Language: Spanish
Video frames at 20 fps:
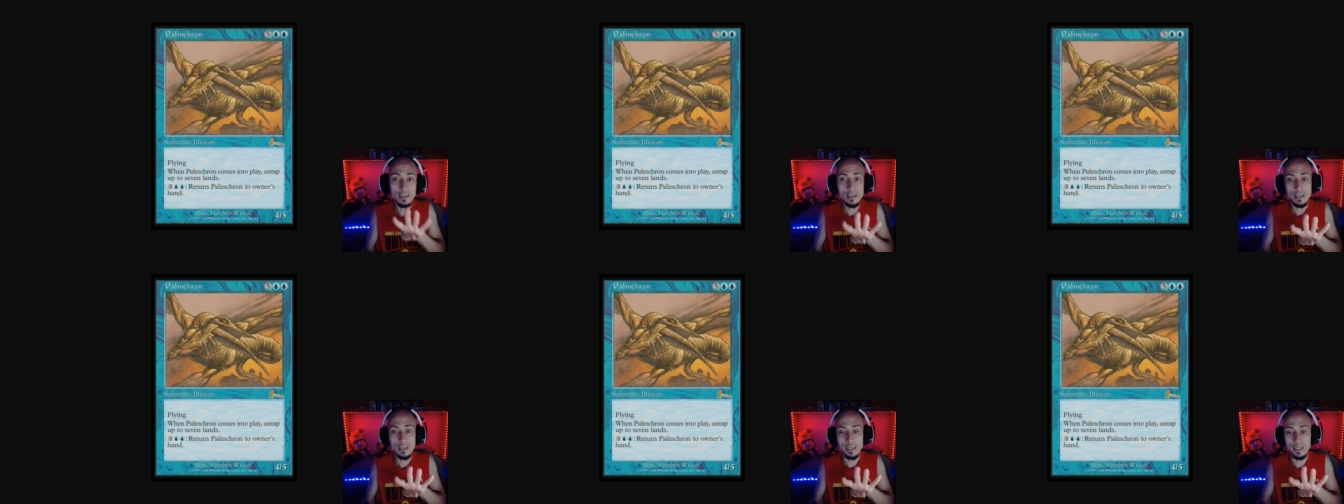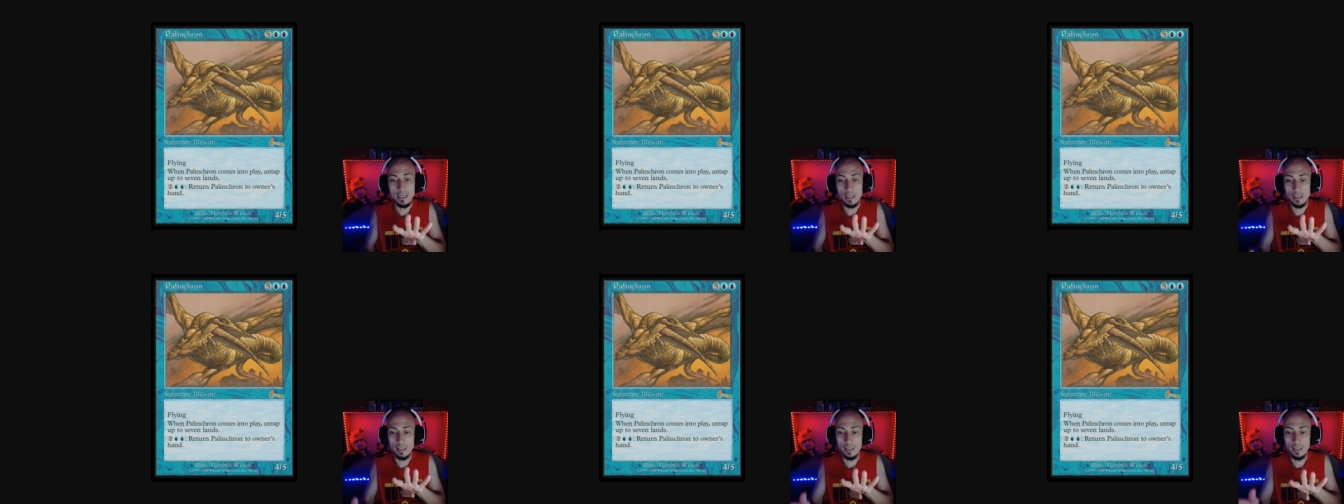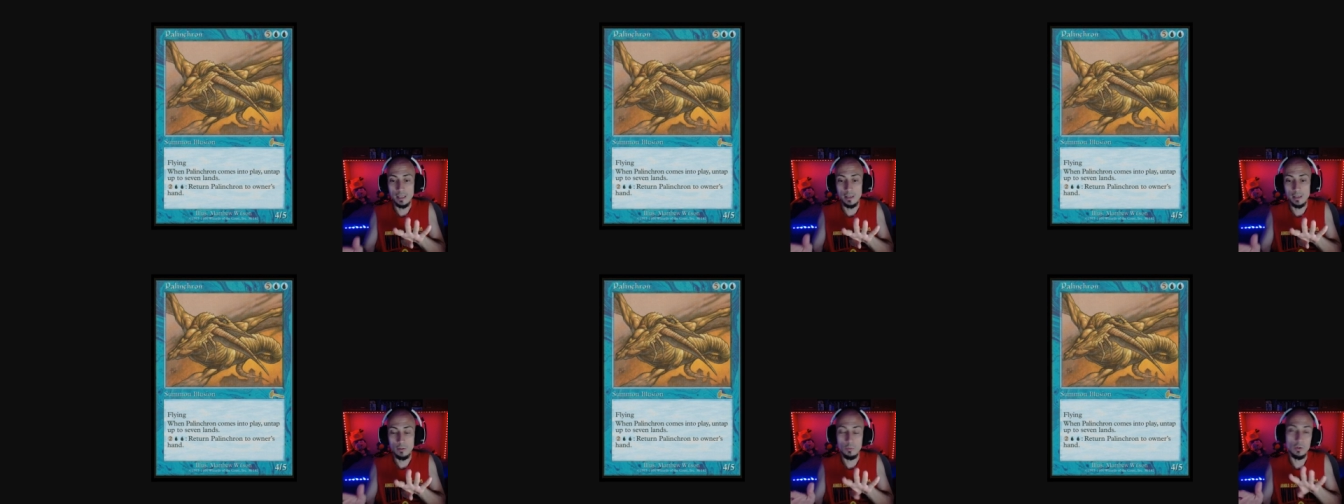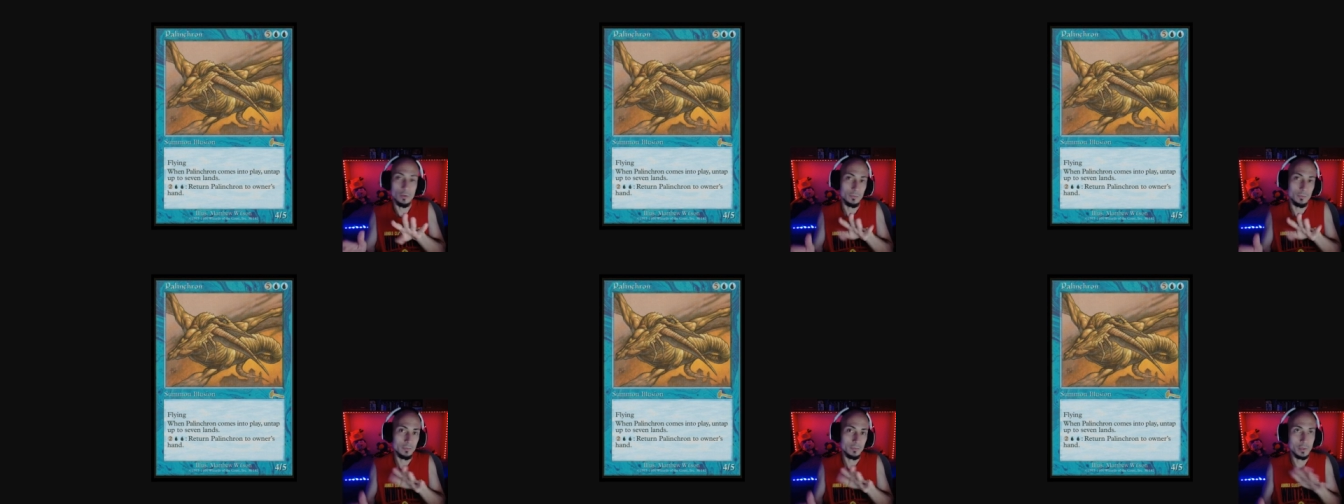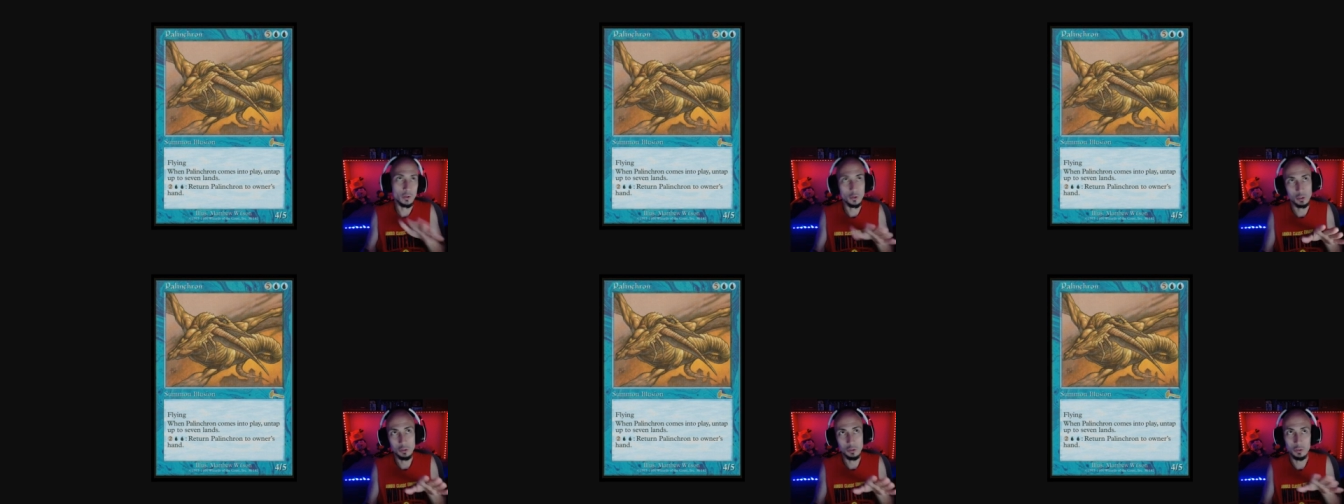eh, bueno,
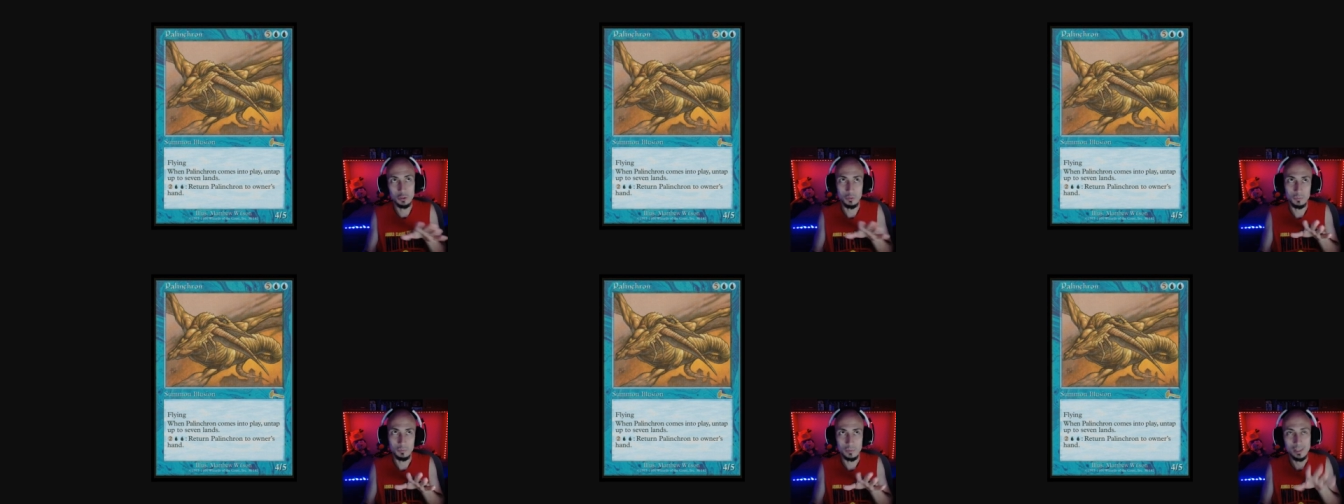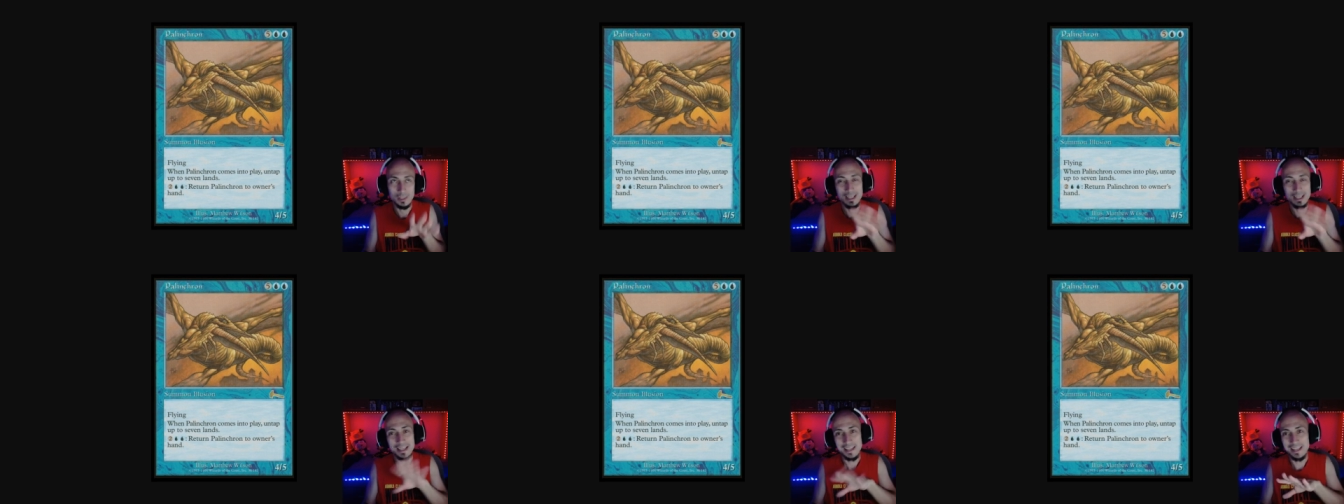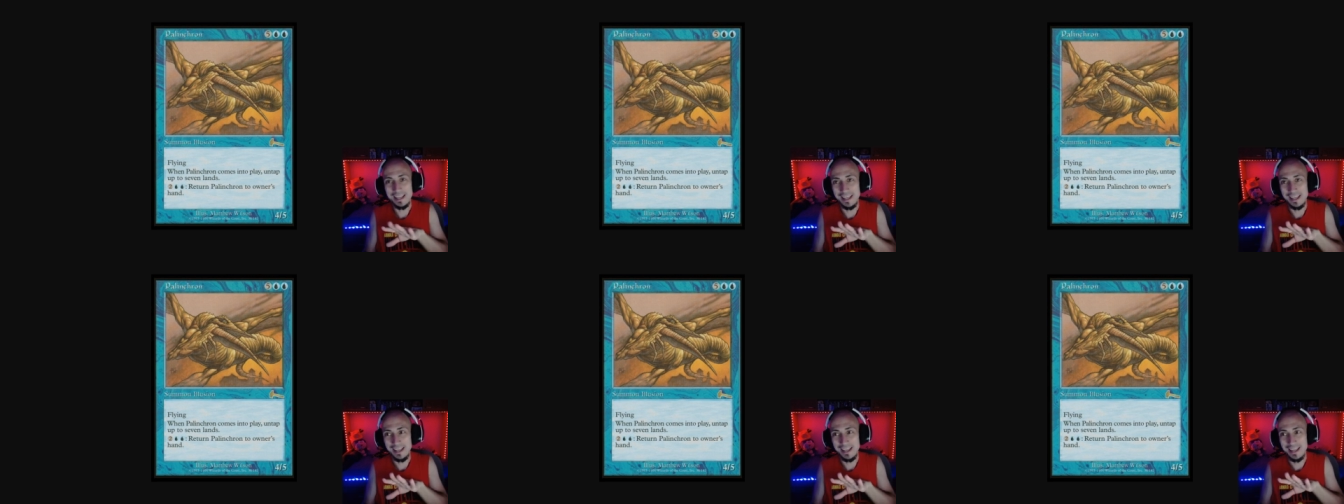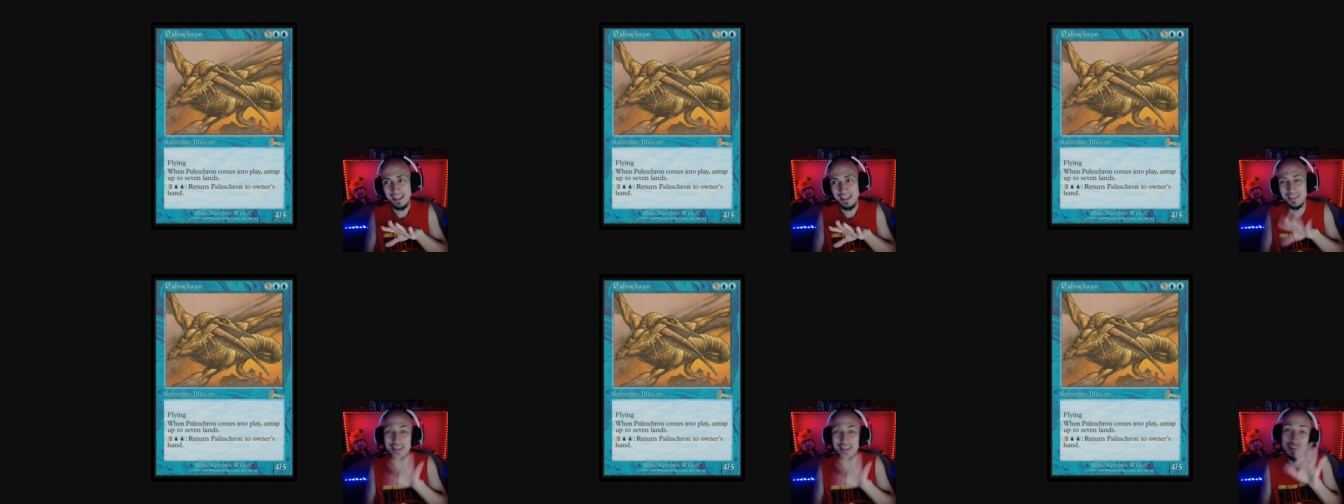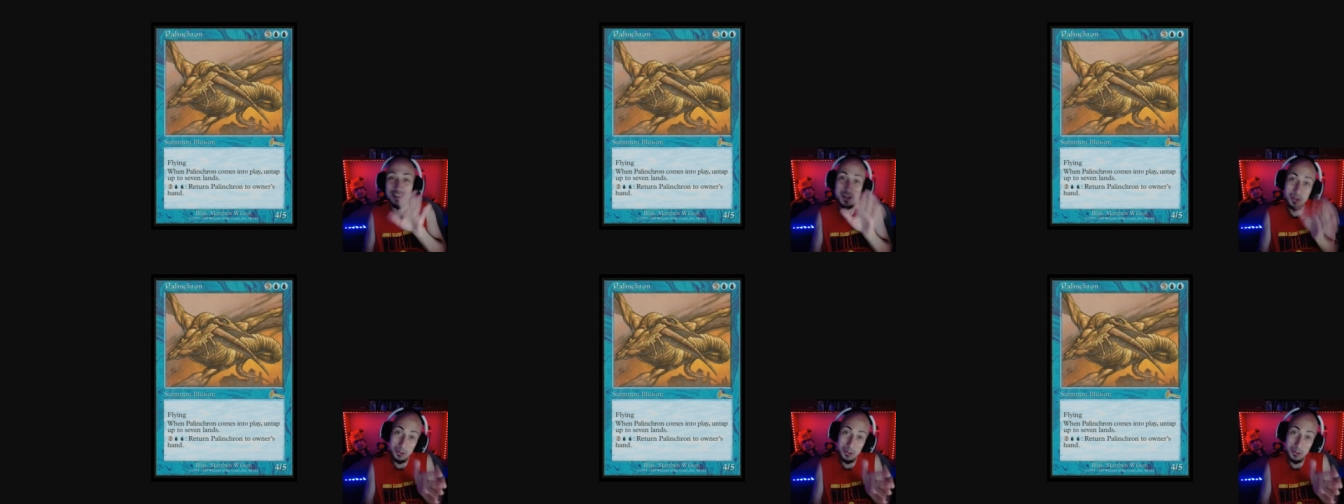mejor dicho, eh, cinco